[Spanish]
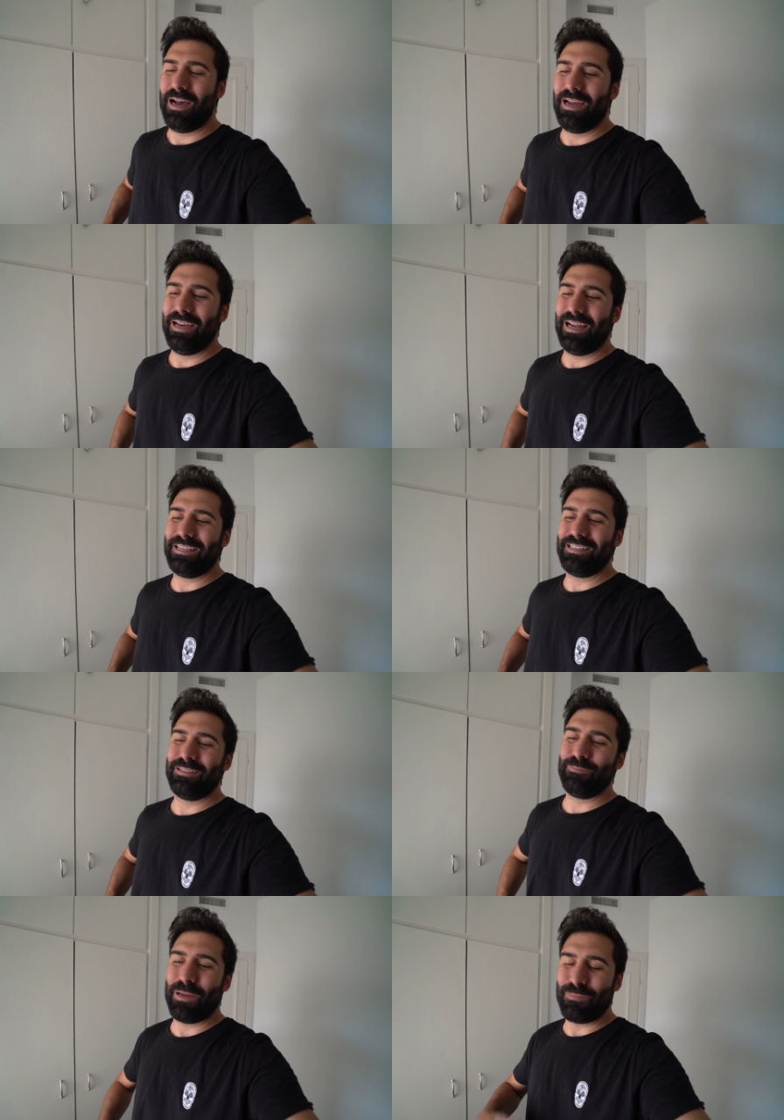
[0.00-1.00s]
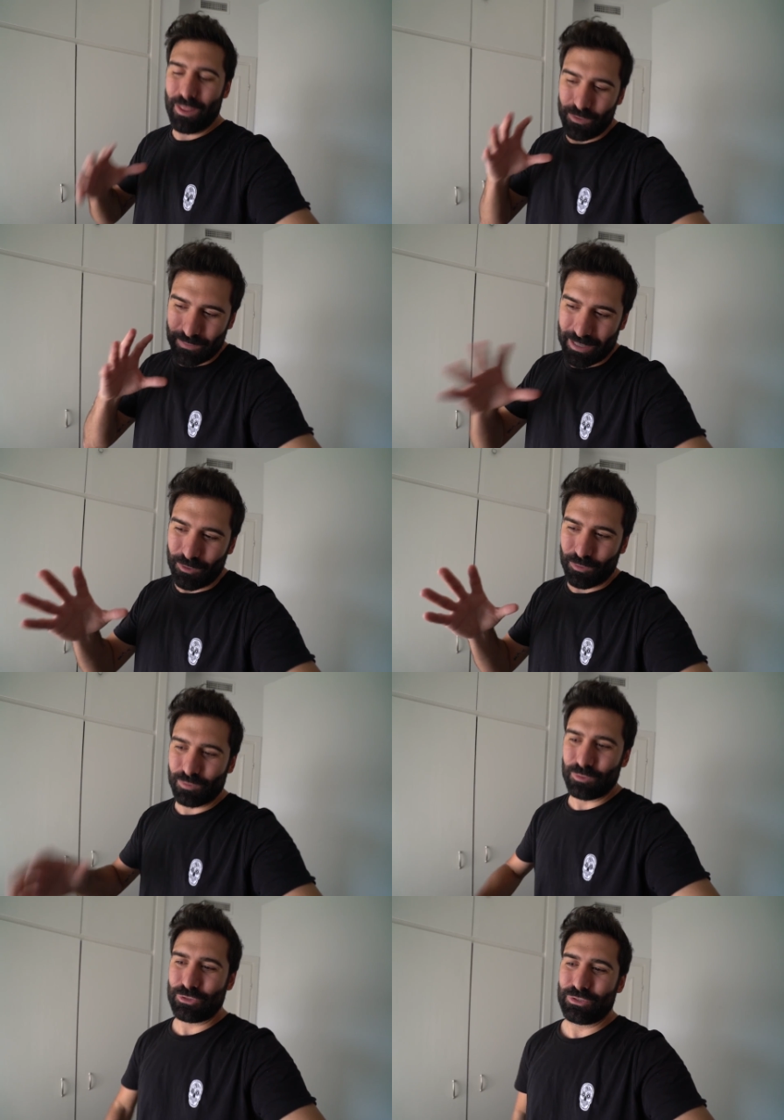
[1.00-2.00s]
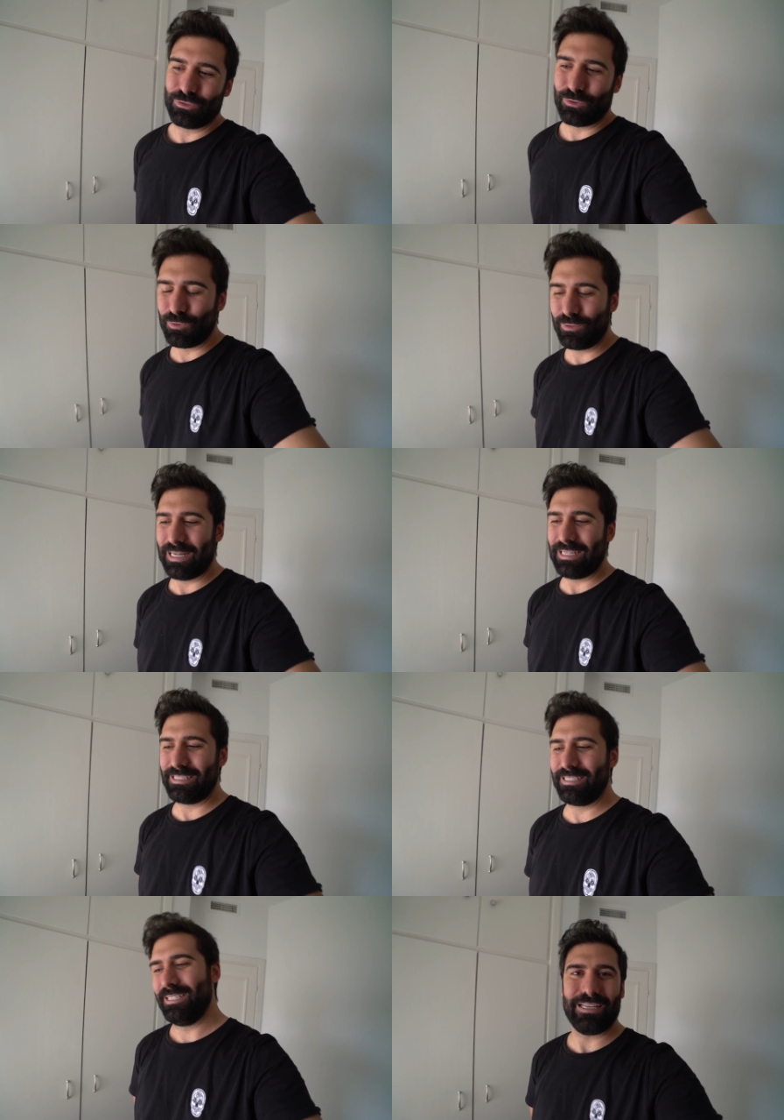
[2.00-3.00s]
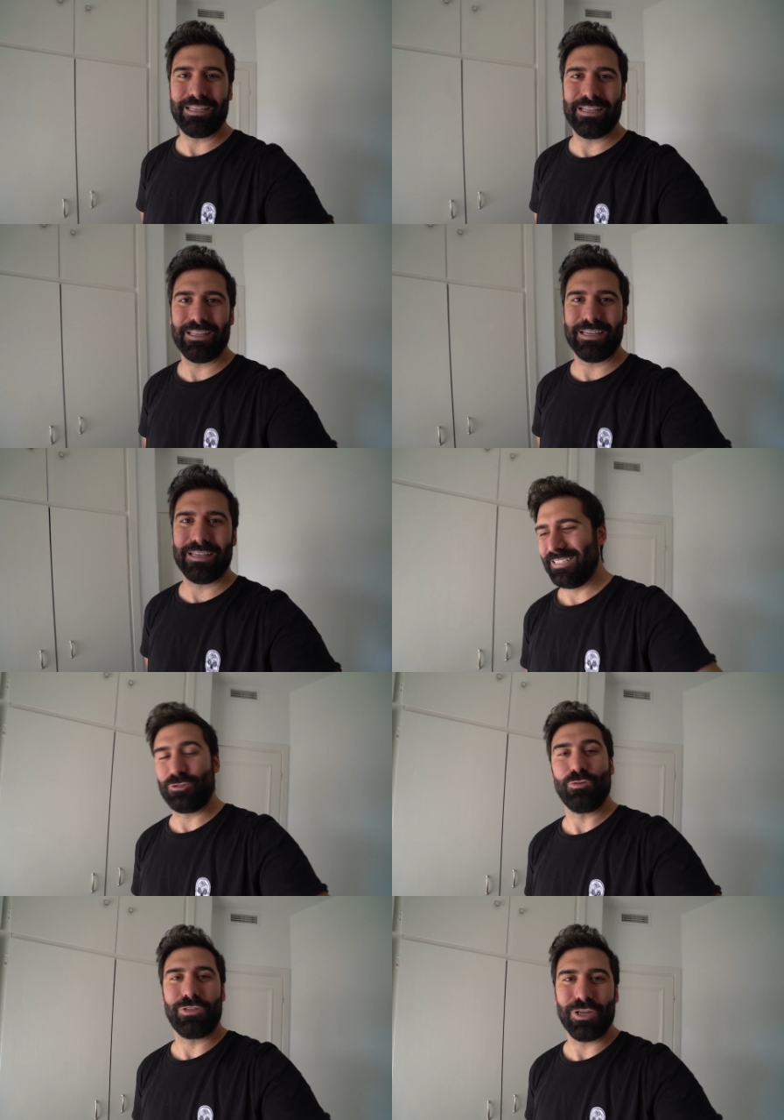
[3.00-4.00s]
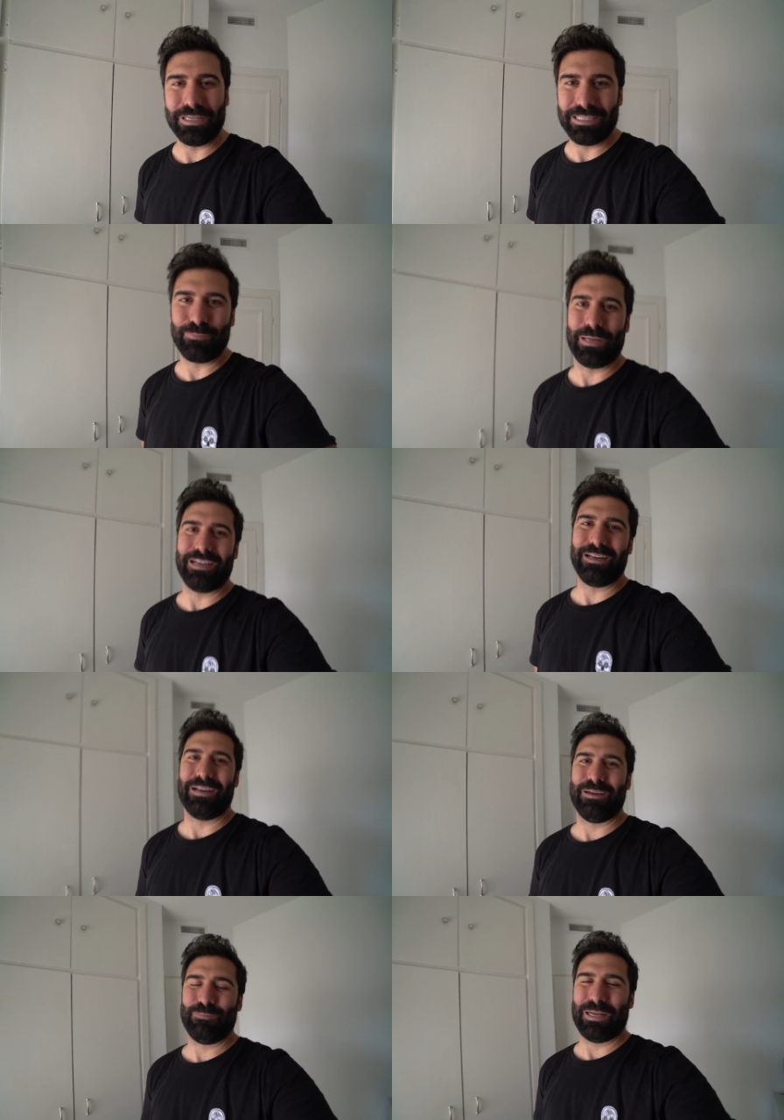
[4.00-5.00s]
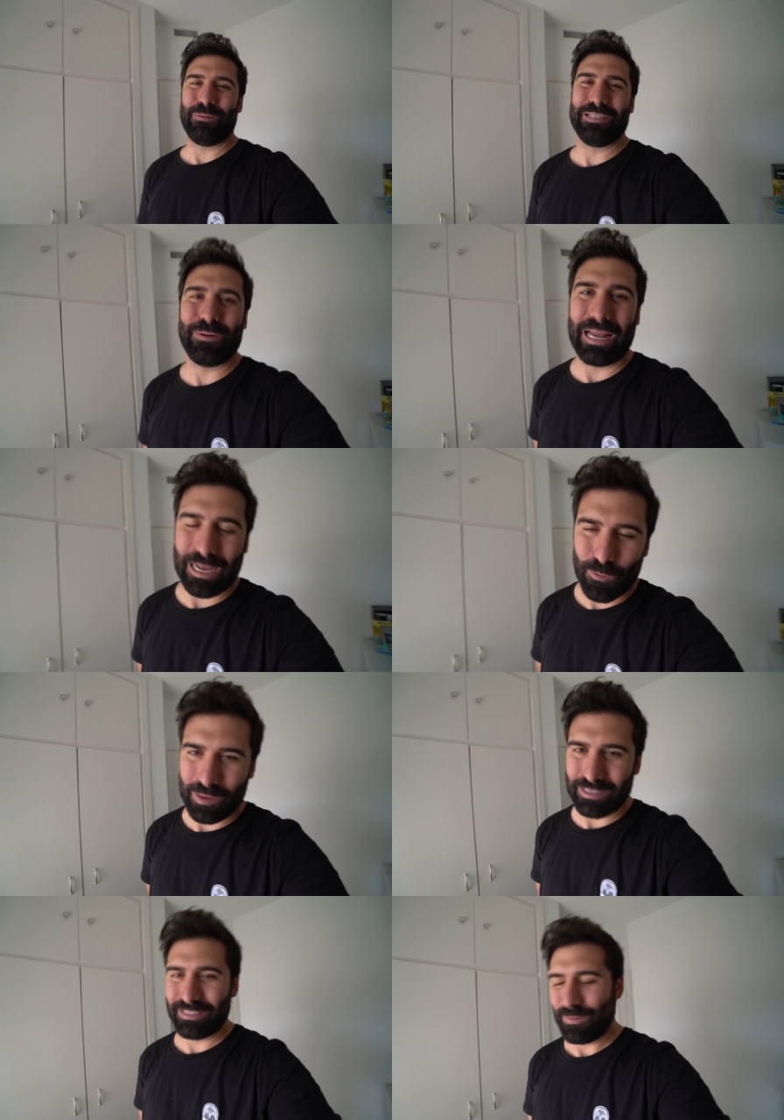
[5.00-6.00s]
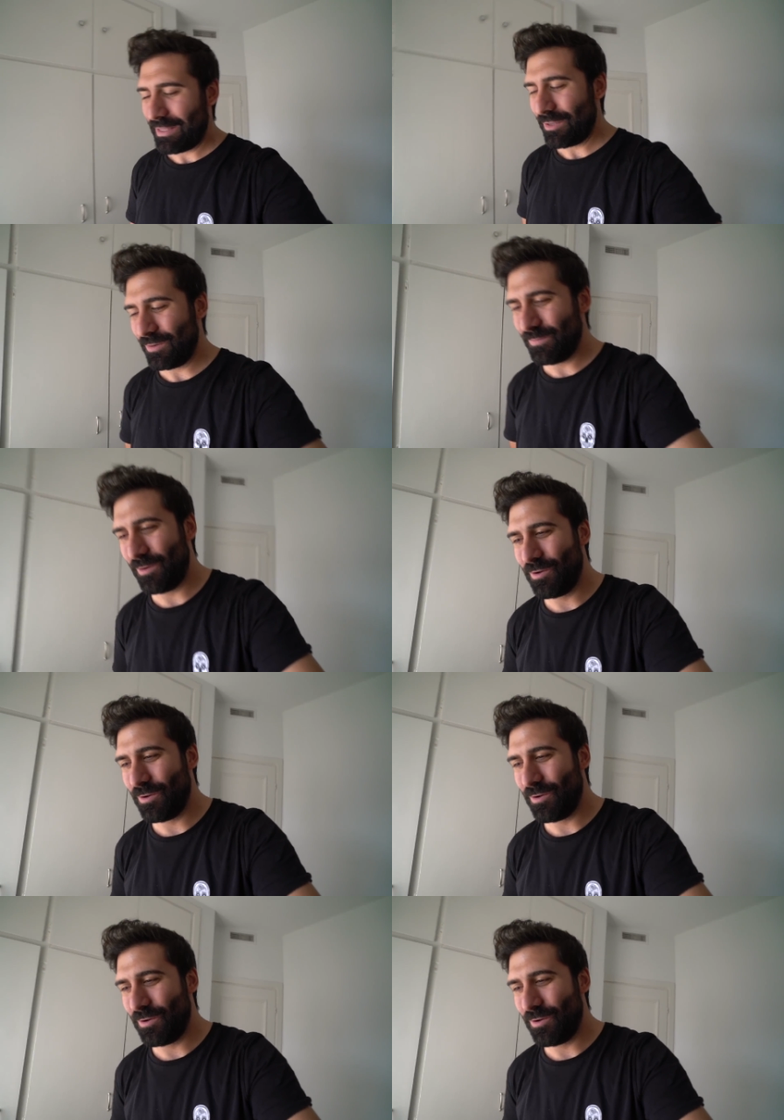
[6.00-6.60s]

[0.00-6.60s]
Eh, alguien me ha enviado un email con, unos, con unas serie de, instrucciones para, llevar a cabo este vídeo.